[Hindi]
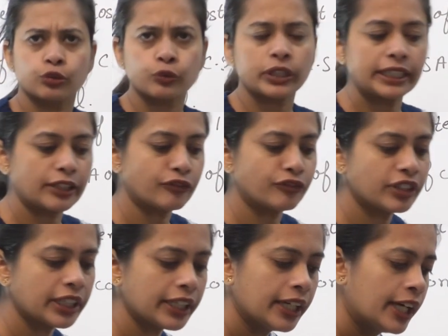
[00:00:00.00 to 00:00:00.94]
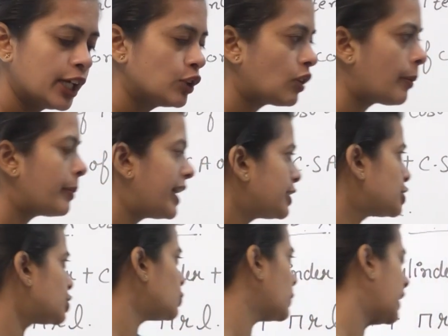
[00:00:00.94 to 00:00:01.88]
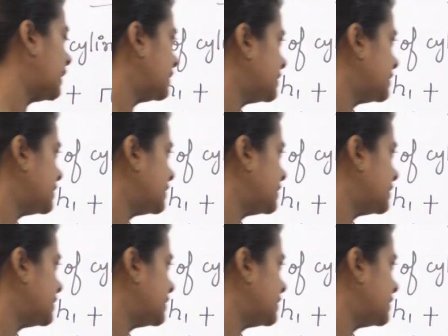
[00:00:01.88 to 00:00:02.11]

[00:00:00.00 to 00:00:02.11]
दोनों की डिफर है तो आप एच टू कह